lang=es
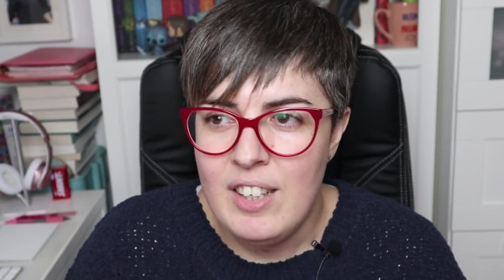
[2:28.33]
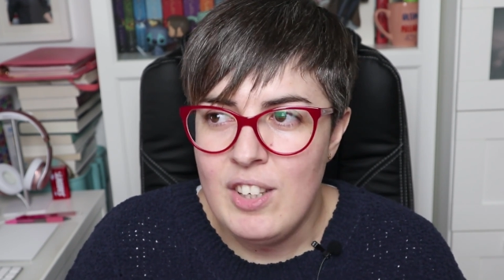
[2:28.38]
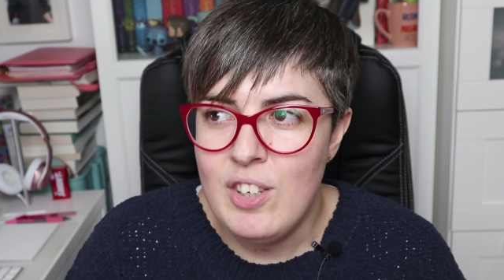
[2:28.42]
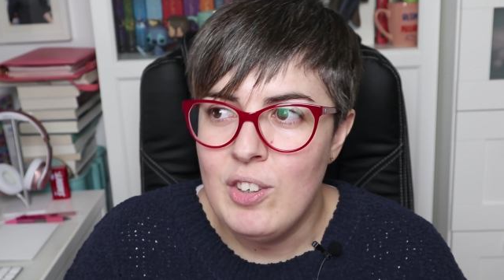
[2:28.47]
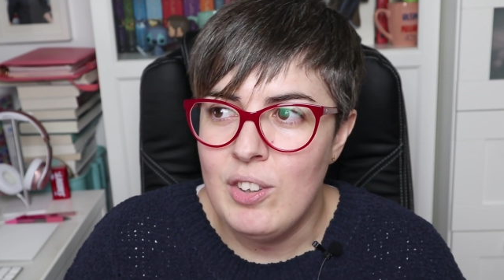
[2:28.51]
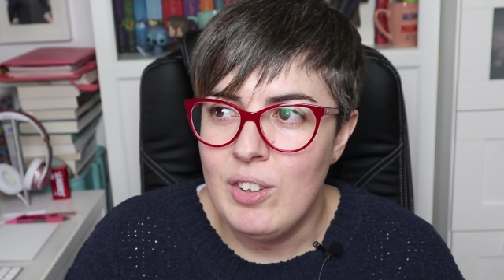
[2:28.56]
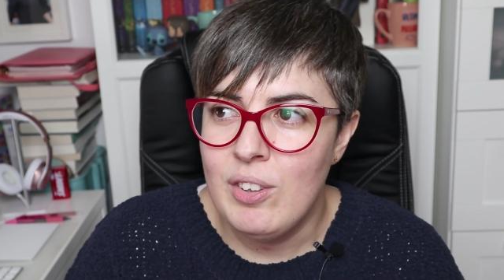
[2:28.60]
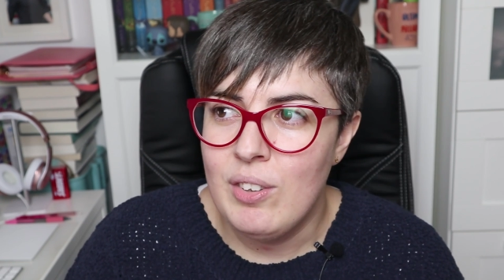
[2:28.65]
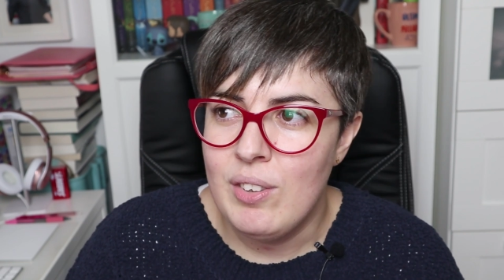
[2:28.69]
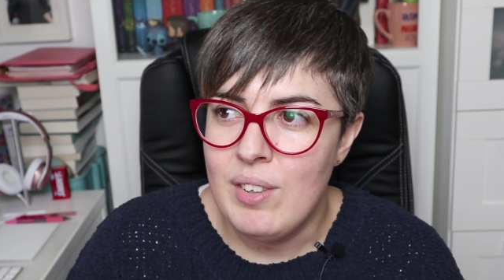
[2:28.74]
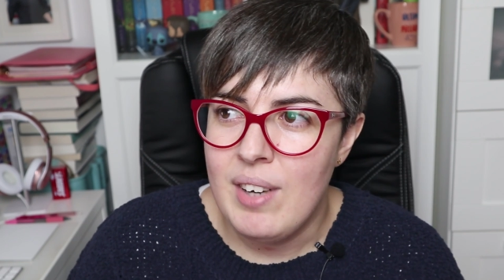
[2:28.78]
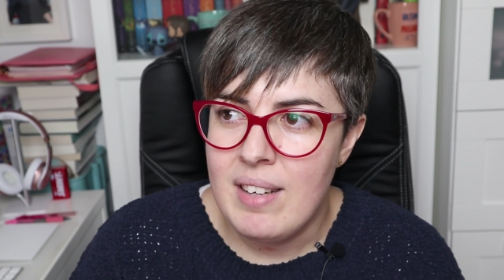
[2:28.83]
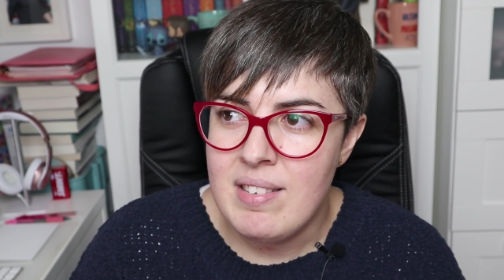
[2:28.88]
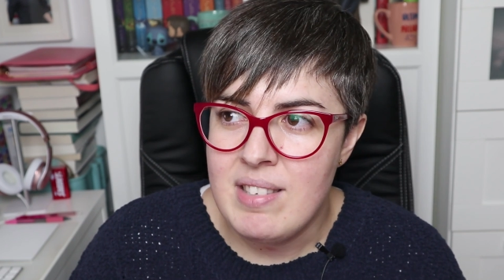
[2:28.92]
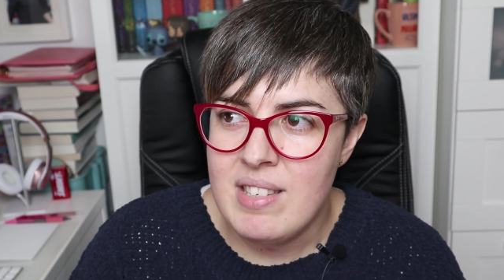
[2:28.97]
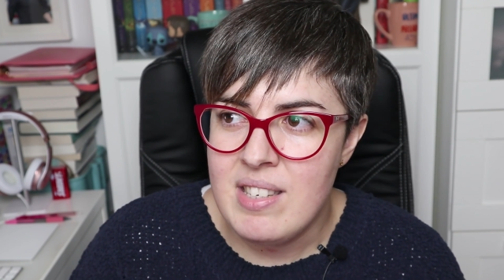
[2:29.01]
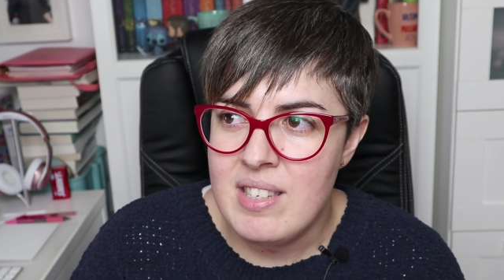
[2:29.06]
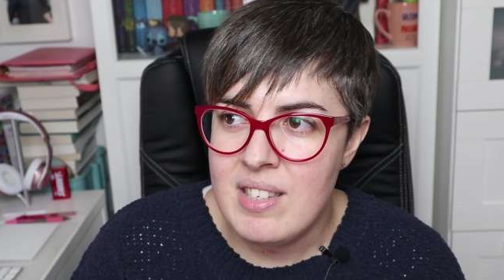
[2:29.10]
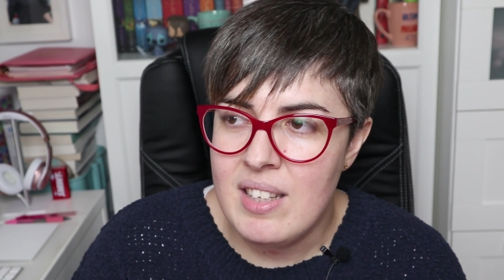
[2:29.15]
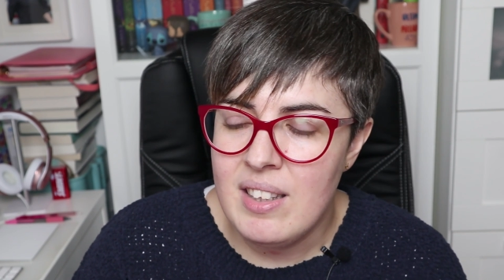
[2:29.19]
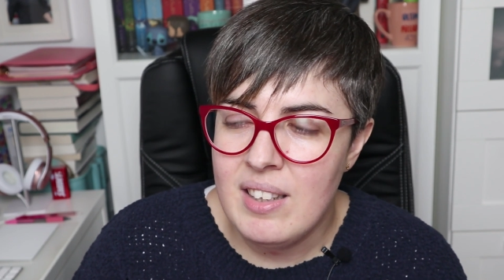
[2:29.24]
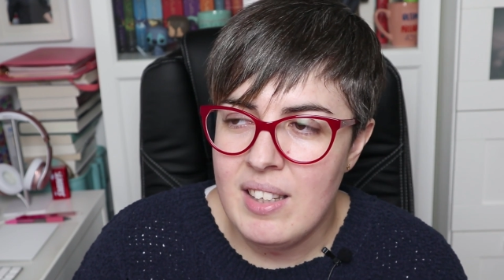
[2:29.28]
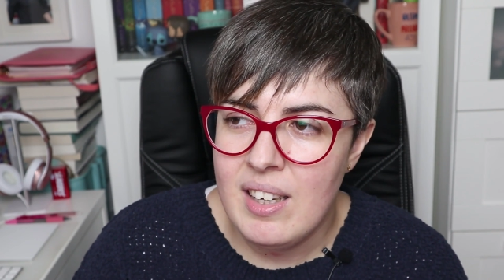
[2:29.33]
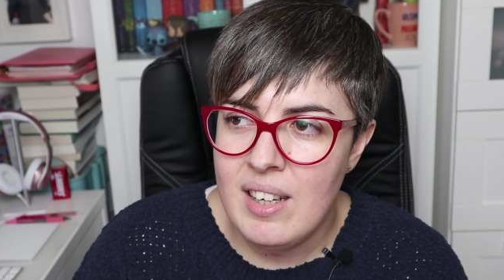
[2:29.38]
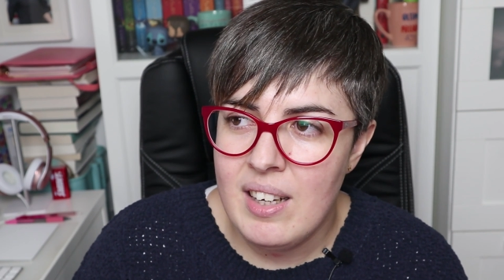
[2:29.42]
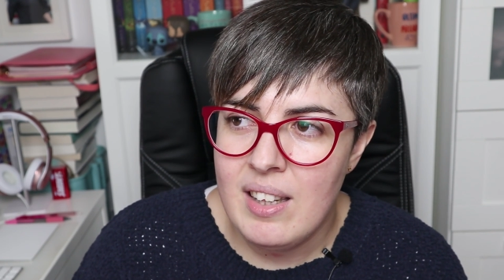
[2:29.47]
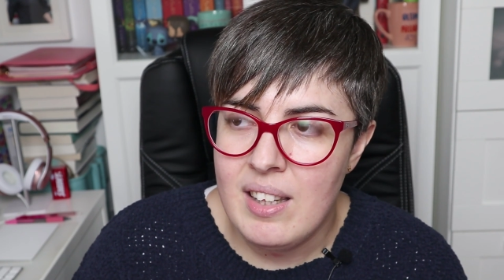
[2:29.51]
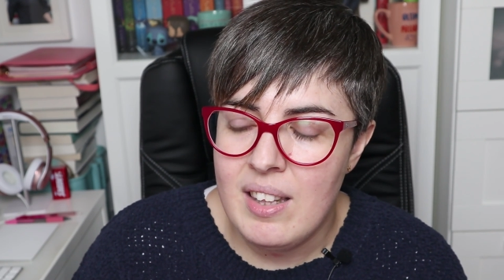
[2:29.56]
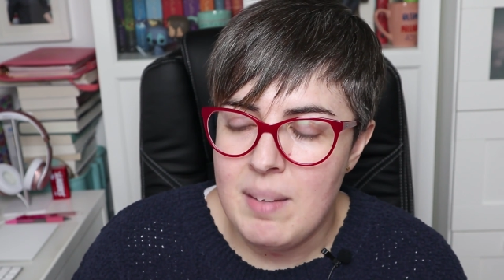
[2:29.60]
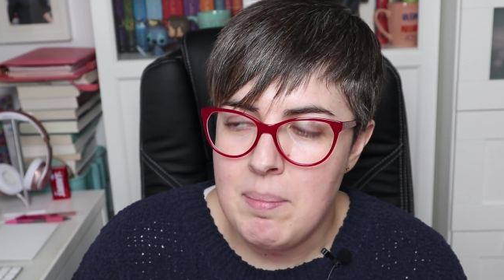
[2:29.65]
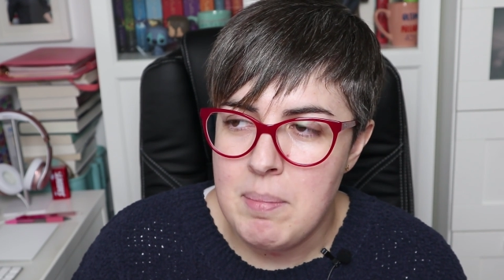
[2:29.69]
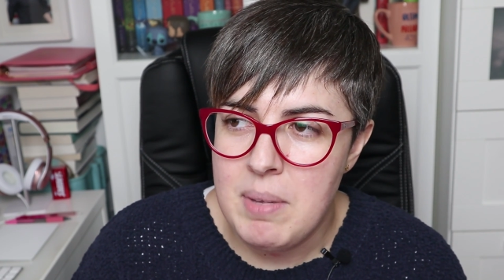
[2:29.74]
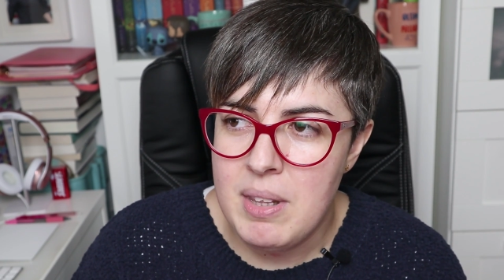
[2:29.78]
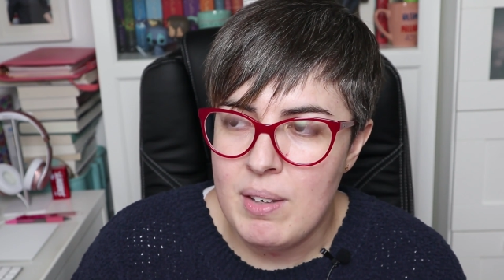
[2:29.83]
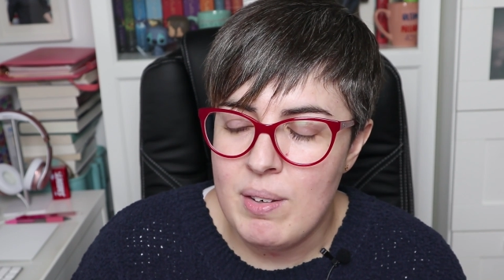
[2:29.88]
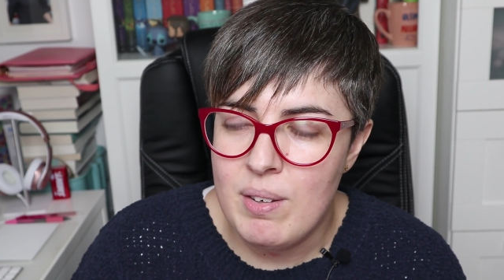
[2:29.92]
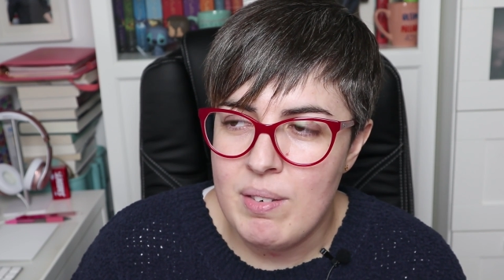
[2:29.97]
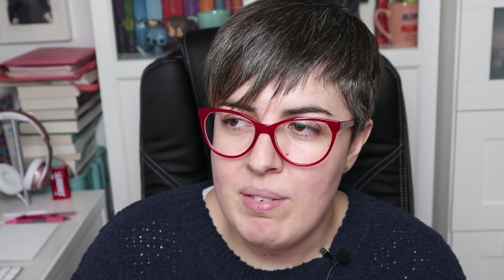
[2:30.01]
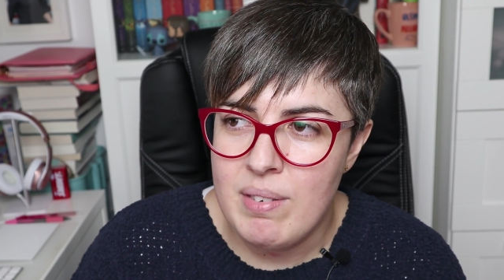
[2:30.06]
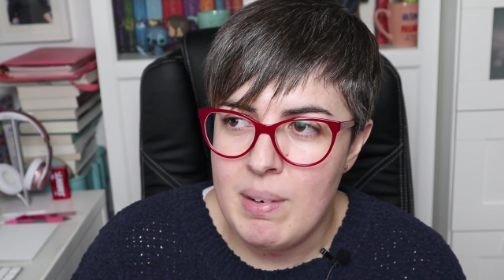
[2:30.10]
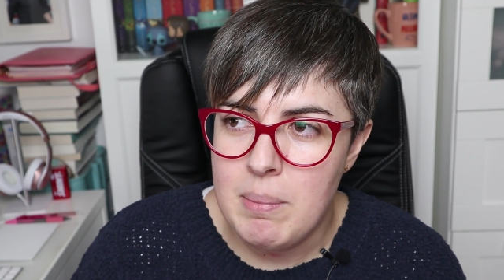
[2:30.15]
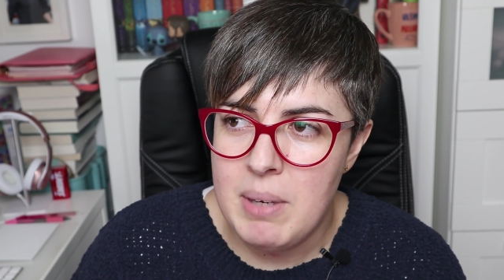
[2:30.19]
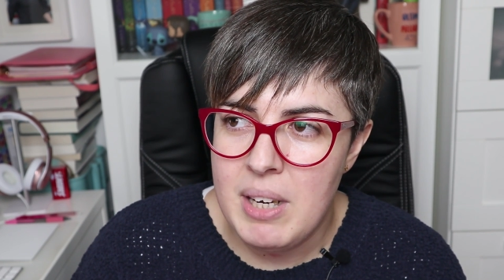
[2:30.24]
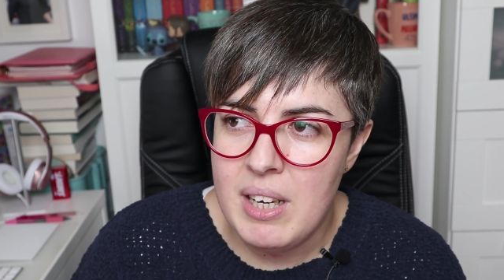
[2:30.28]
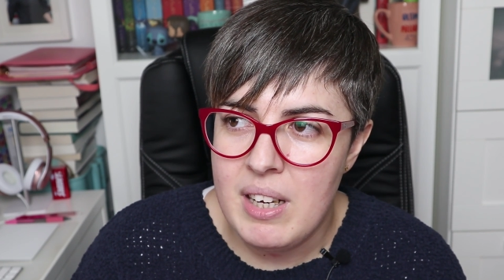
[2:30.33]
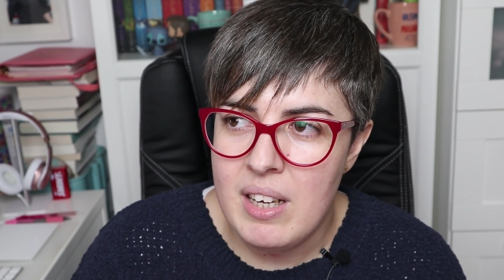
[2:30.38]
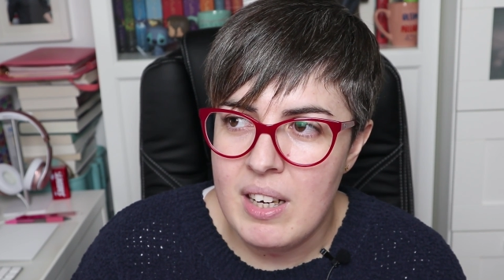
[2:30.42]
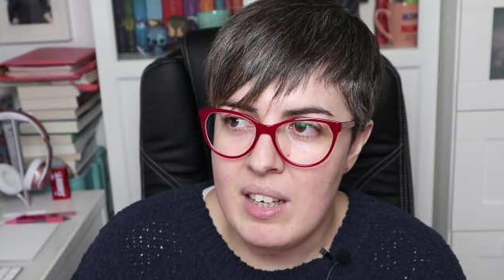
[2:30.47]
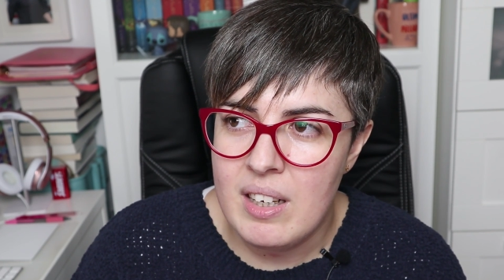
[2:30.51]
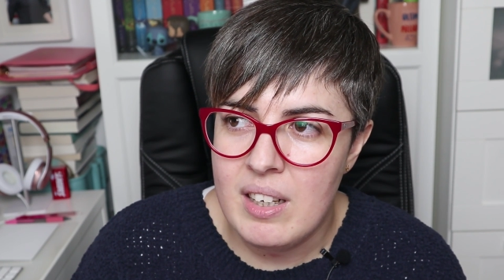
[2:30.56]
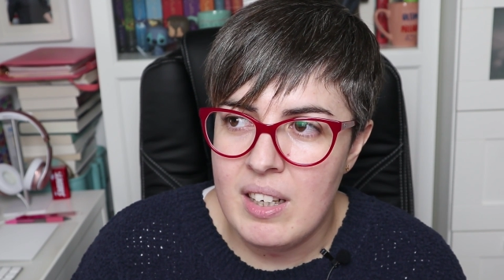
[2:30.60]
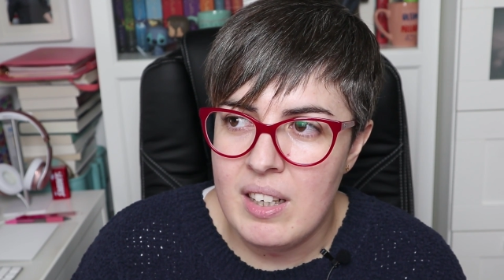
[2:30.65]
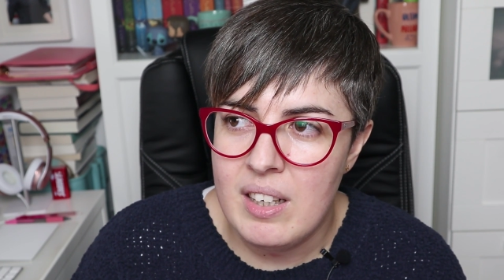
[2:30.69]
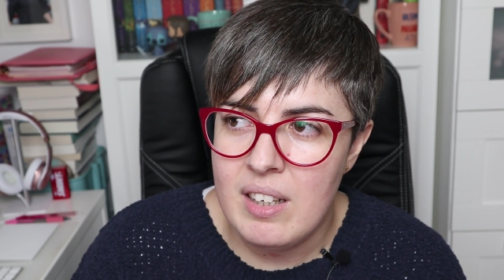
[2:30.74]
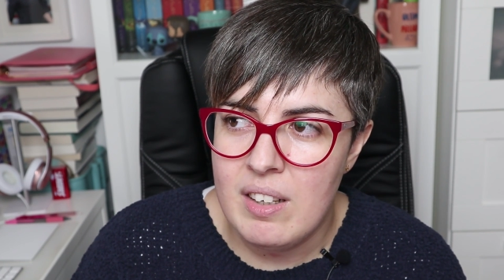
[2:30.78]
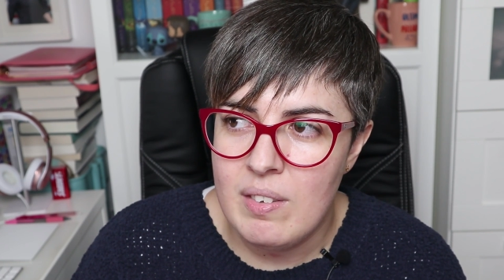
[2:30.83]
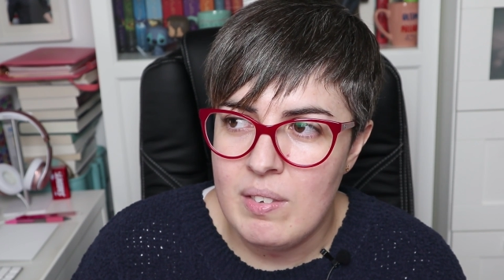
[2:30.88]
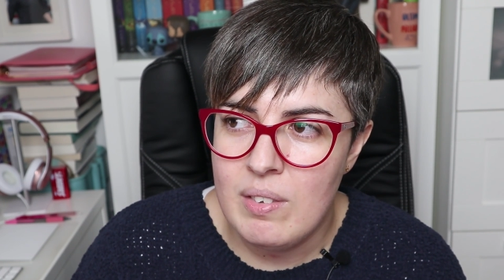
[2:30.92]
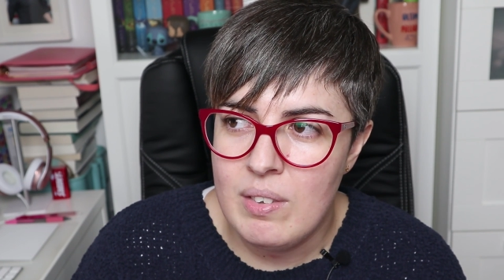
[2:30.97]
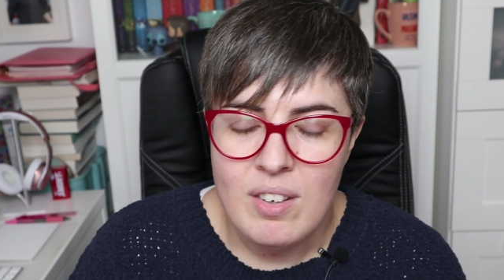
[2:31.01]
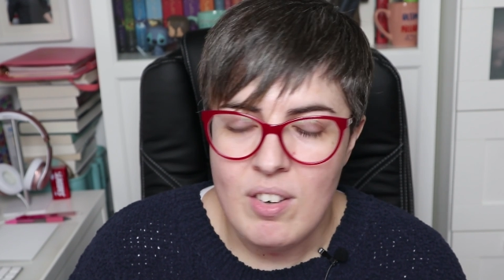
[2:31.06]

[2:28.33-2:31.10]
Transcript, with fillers: No, no, la asistenta era de médico de familia, creo.